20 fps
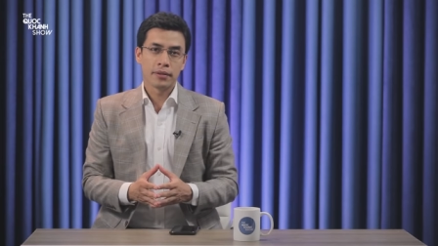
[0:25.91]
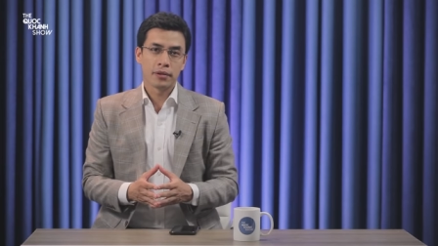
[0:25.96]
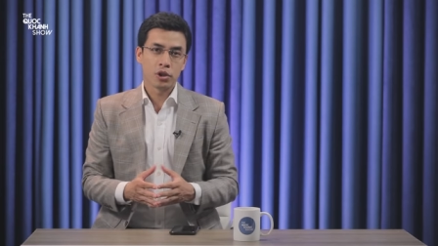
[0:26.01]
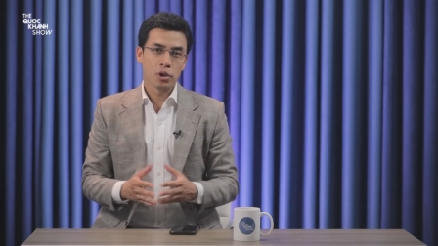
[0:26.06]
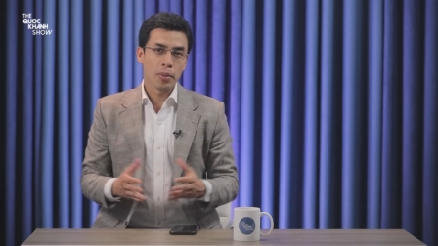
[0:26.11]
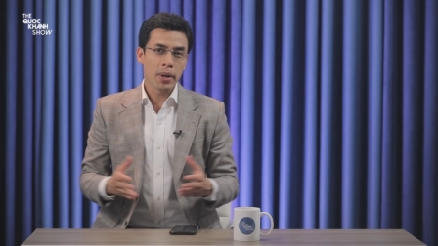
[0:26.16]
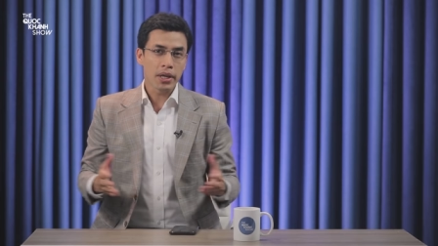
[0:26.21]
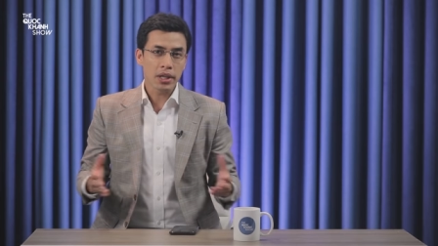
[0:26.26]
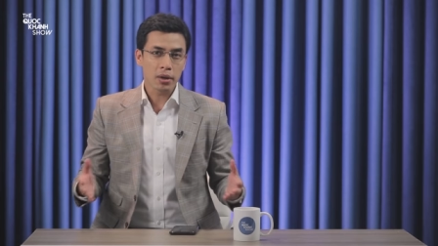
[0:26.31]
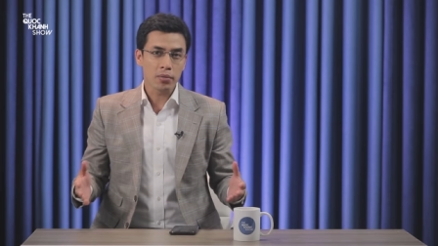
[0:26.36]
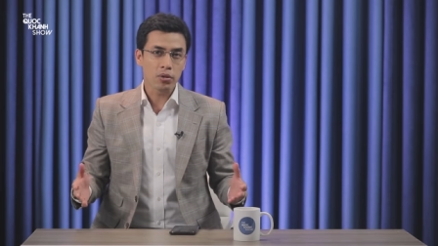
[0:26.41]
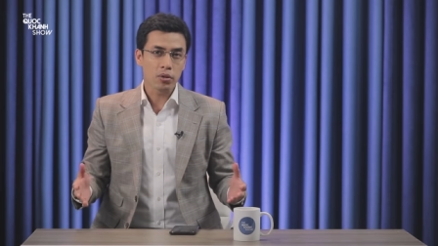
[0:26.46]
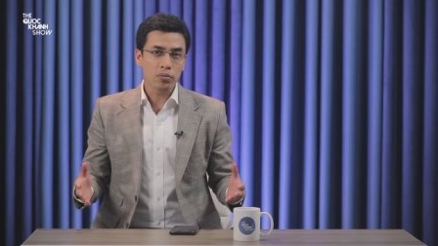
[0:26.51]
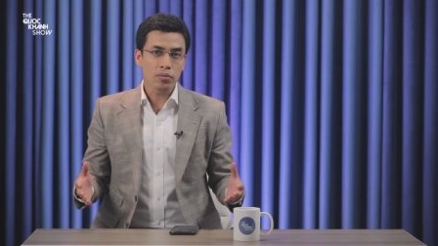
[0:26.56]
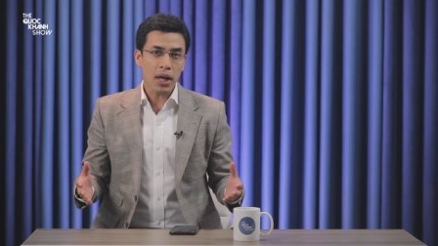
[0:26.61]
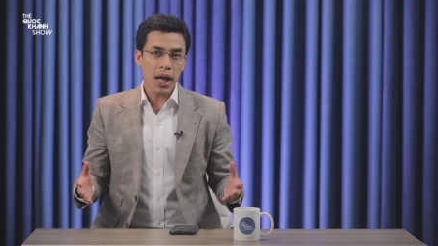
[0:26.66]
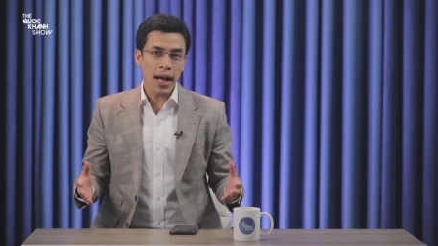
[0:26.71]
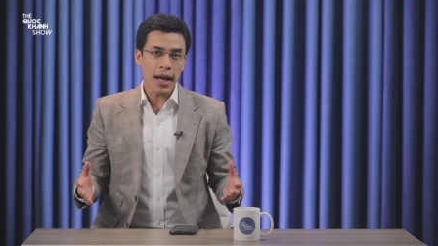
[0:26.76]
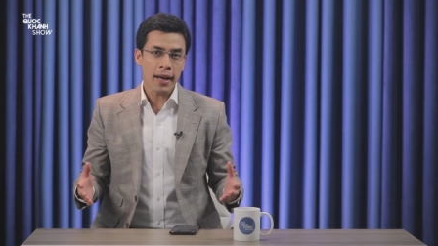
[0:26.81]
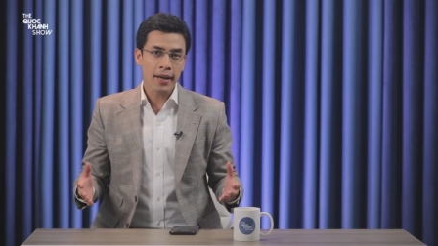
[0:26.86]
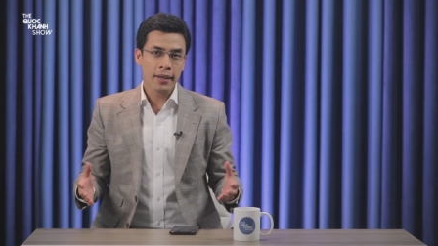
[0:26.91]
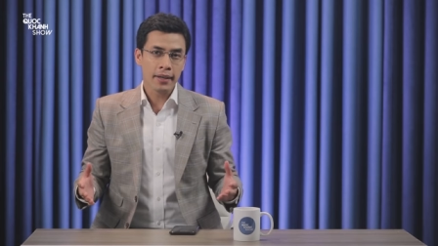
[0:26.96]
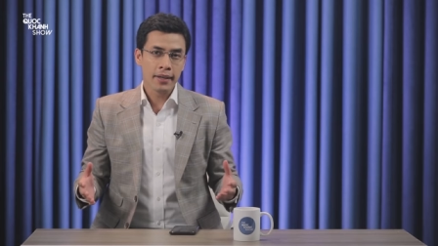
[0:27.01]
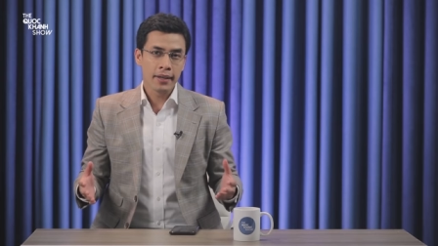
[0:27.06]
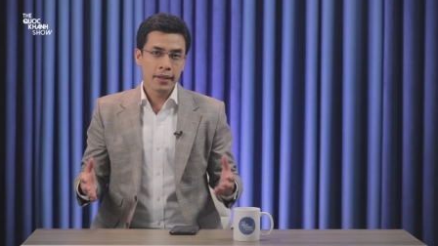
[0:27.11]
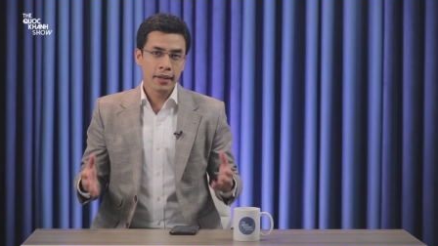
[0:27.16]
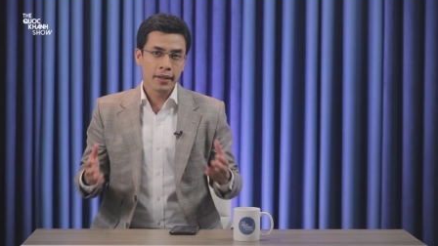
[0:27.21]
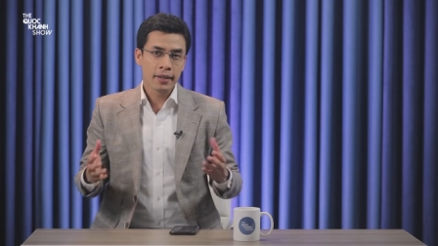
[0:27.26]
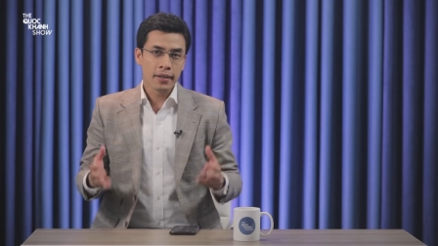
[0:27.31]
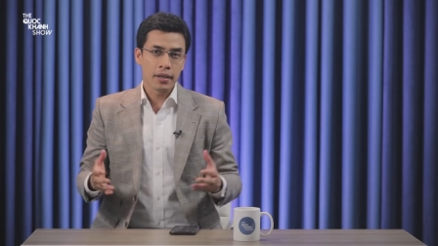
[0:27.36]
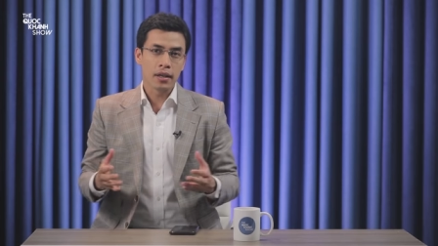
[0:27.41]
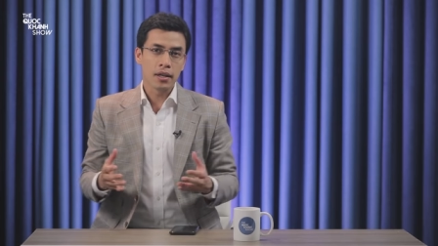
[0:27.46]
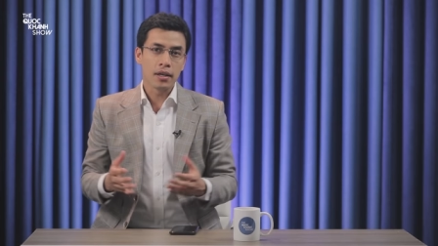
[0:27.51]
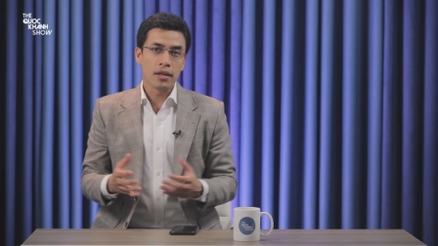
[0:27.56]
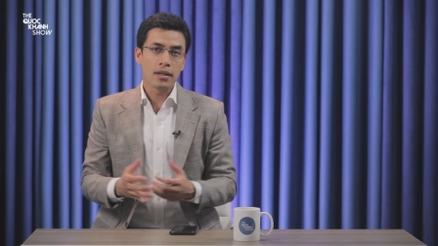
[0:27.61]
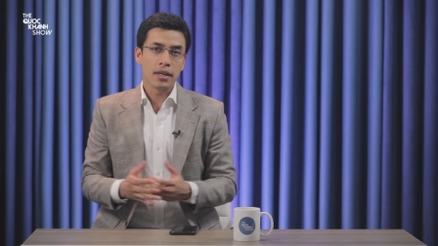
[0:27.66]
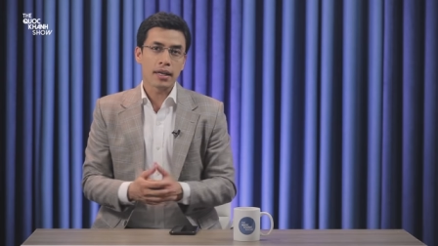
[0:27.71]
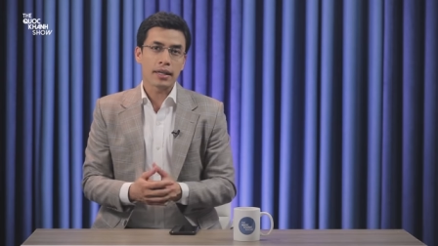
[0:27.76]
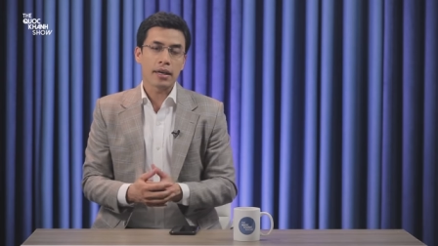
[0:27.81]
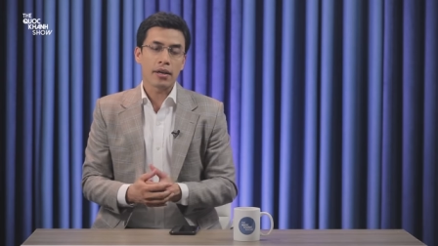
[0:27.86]
tôi biết trong chúng ta, những
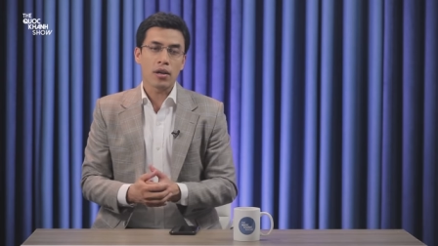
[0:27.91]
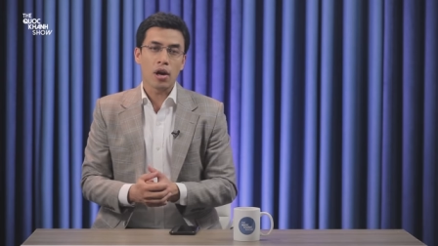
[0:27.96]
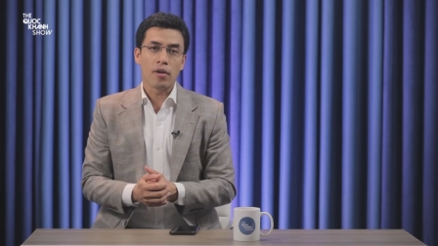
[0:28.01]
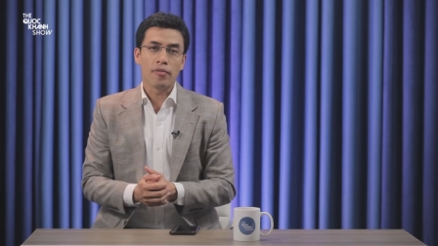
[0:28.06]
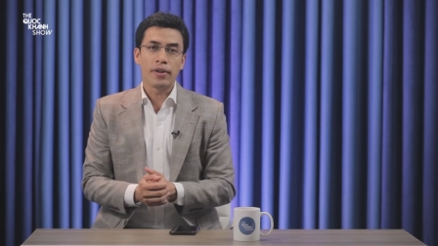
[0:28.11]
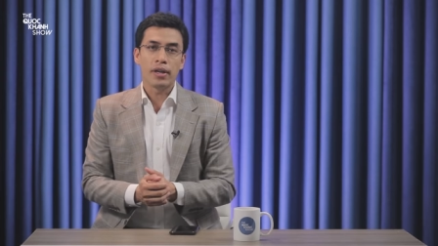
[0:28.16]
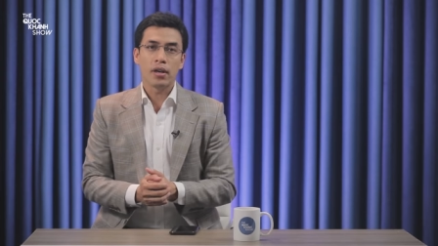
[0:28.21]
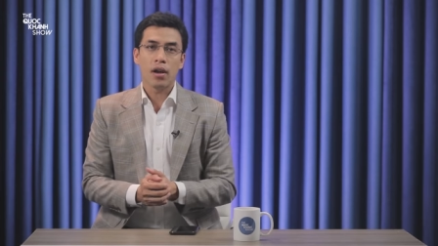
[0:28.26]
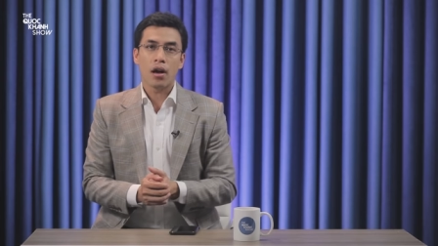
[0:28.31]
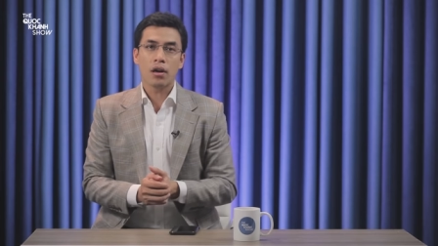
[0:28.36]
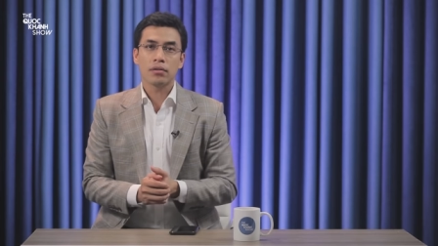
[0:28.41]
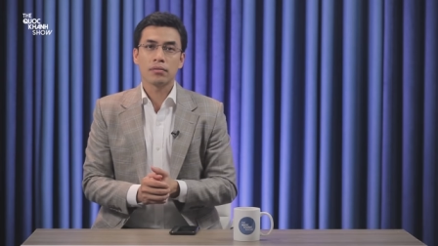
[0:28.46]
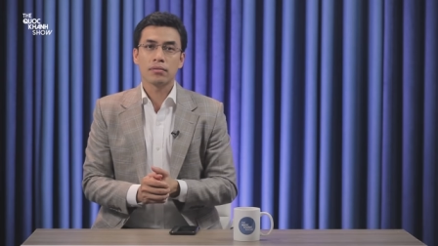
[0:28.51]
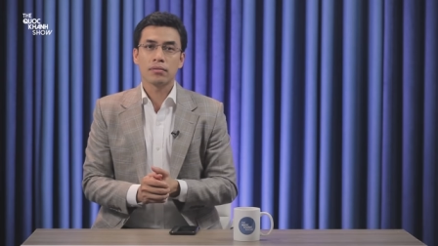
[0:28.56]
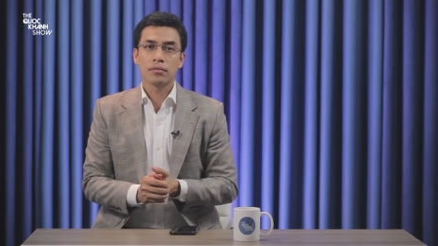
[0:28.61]
người đang theo dõi vlog